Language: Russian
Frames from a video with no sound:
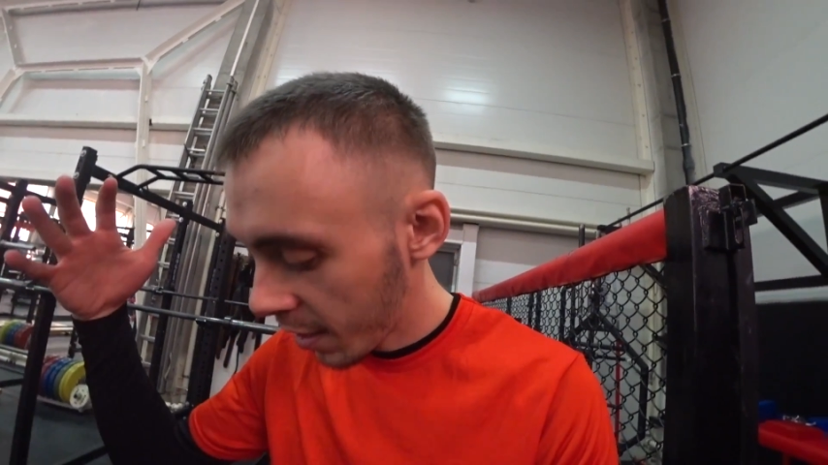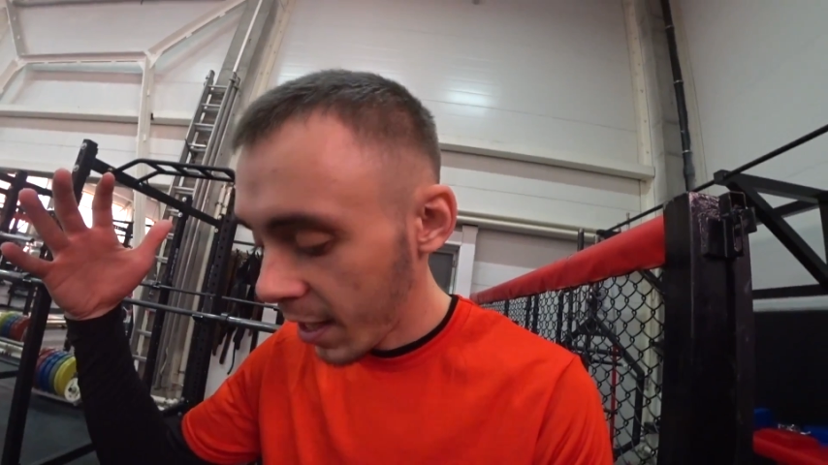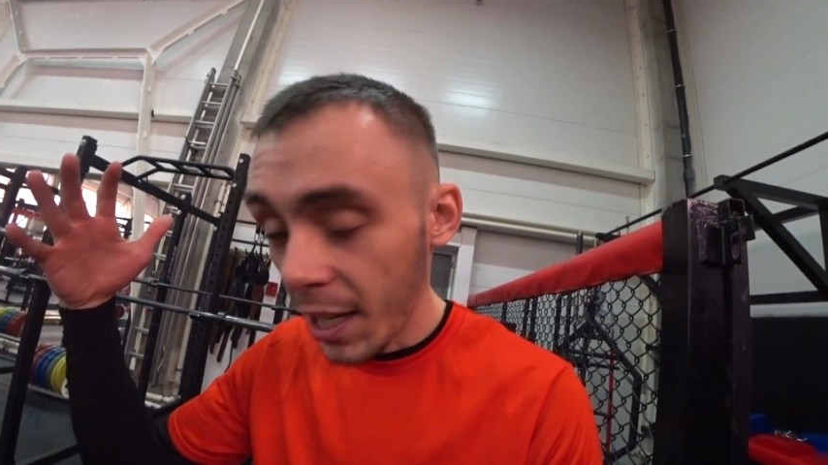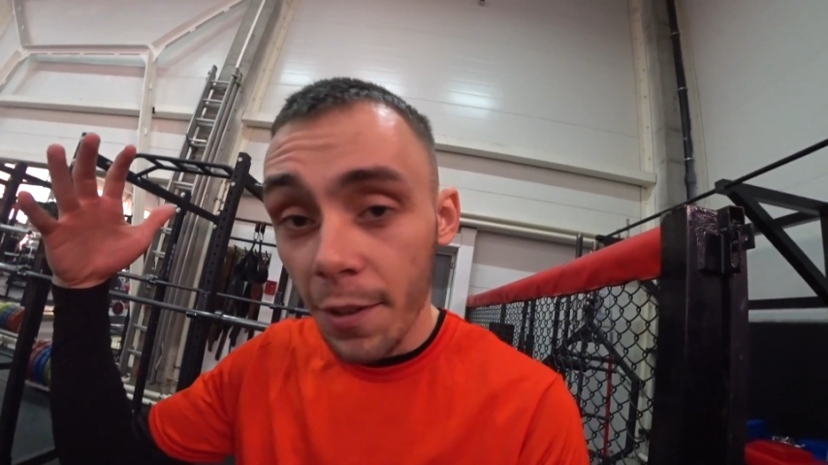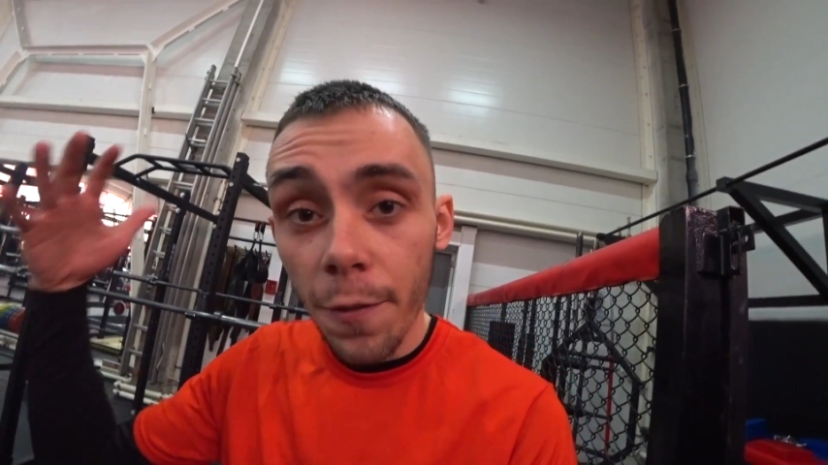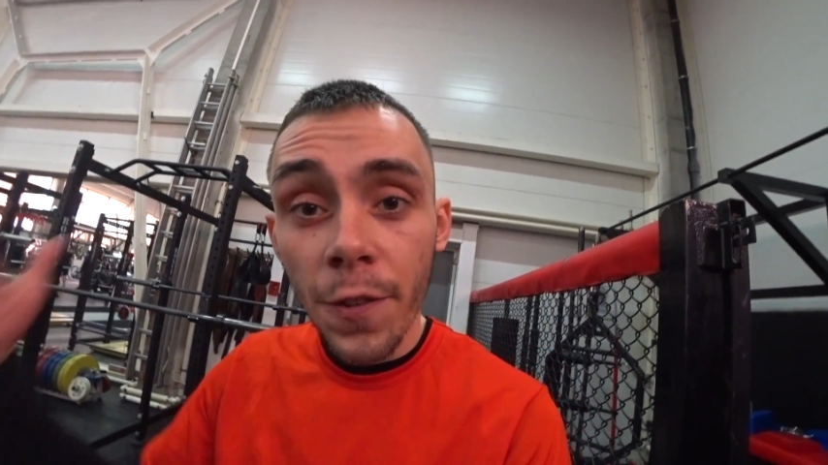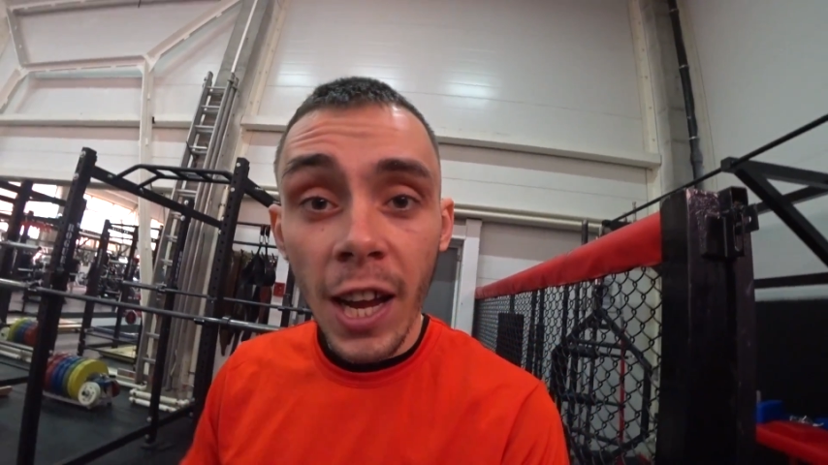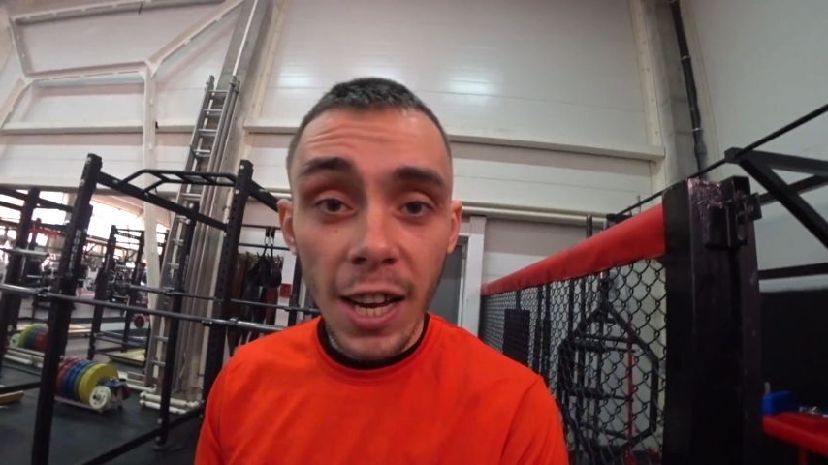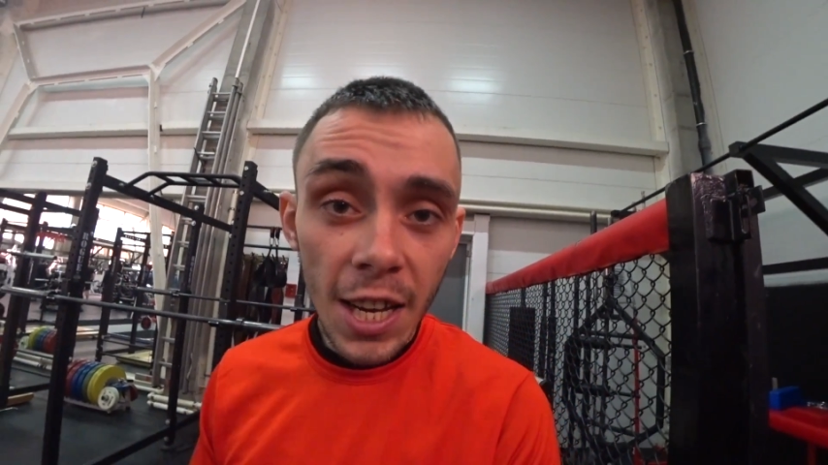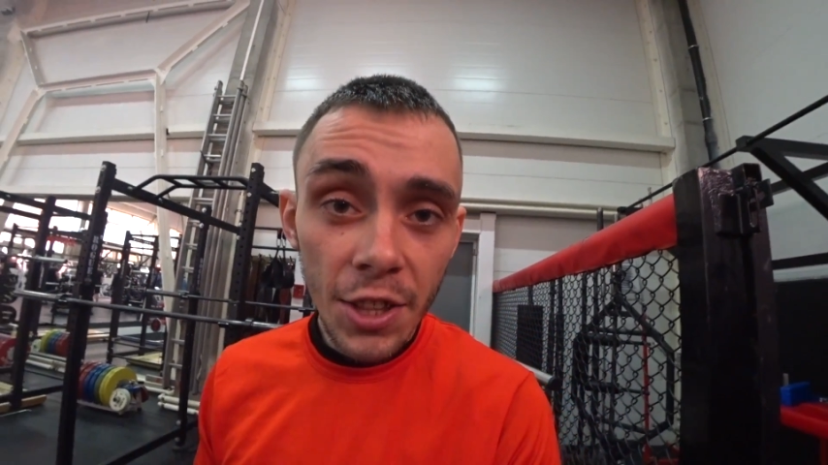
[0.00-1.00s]
как в
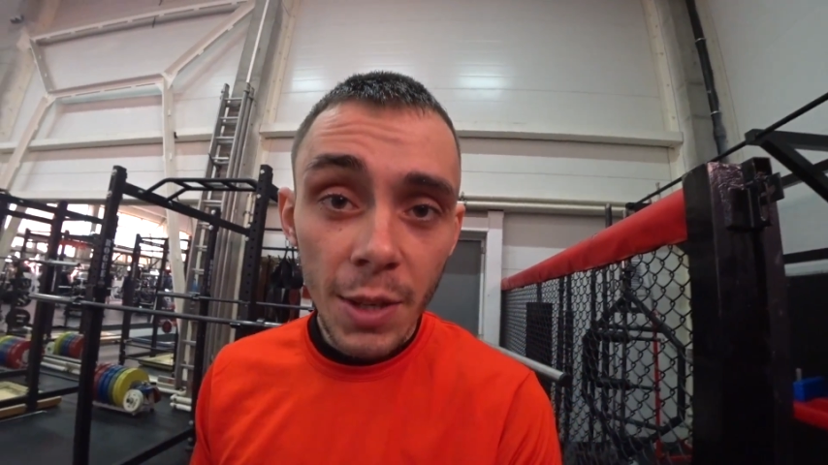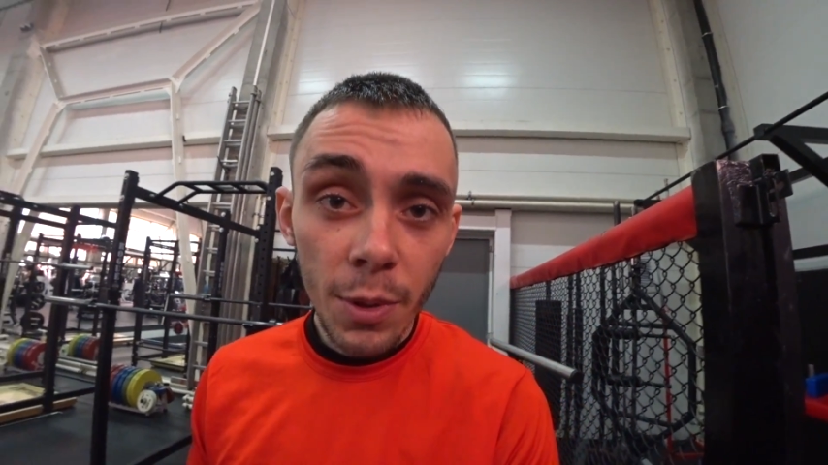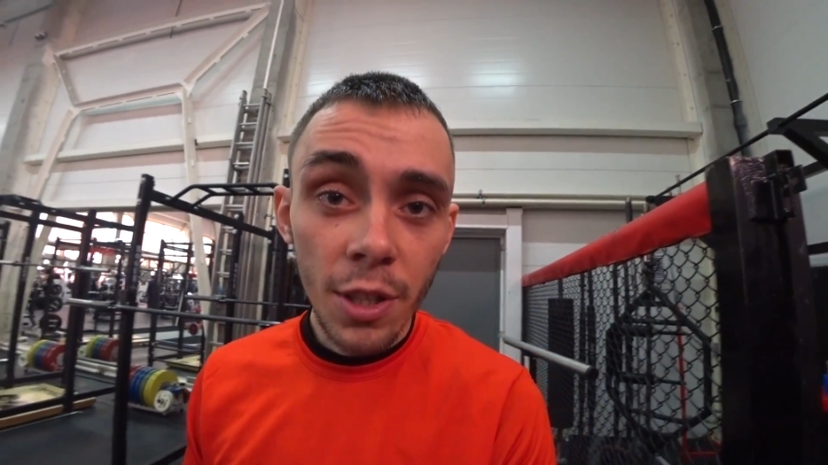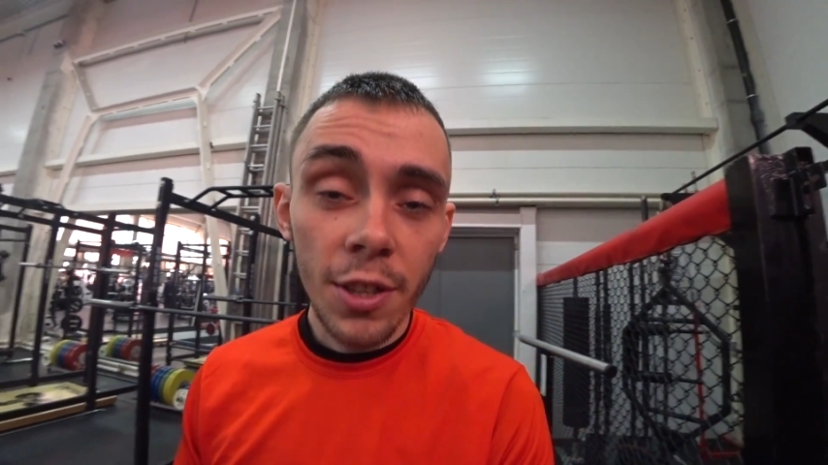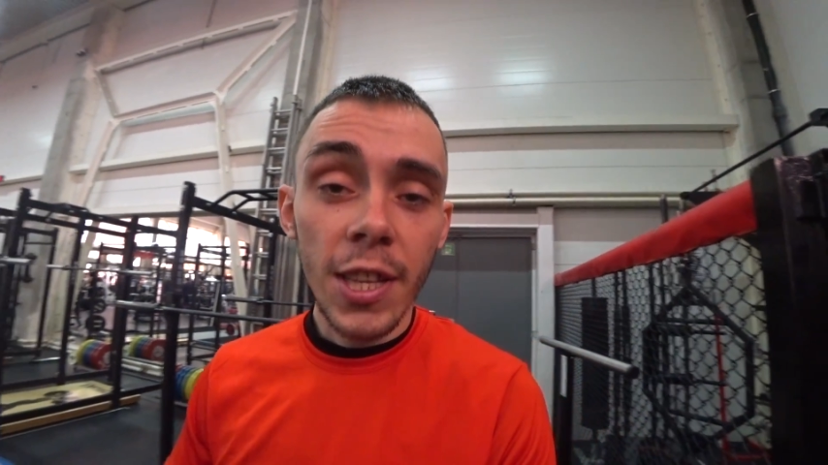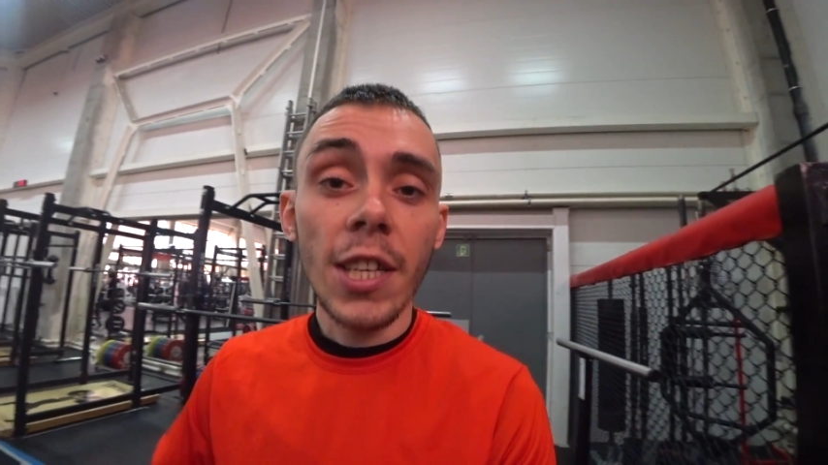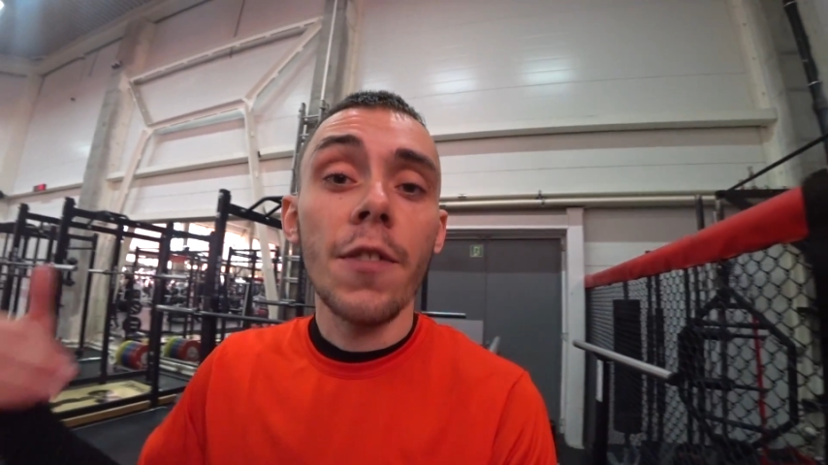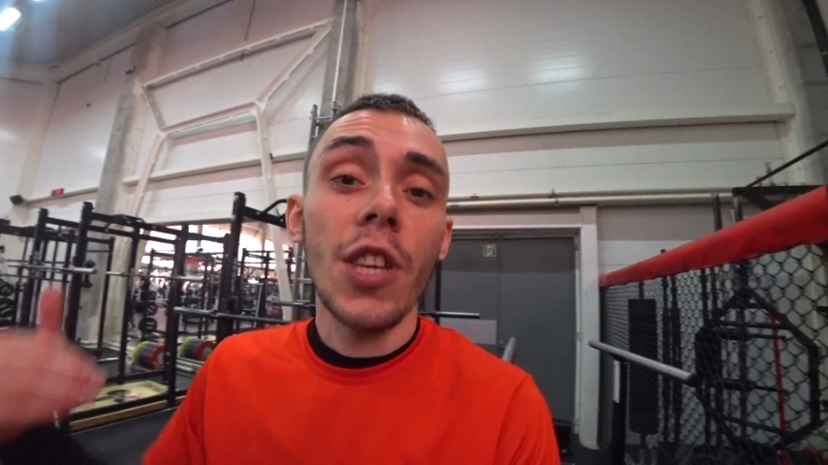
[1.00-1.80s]
коленном, так и в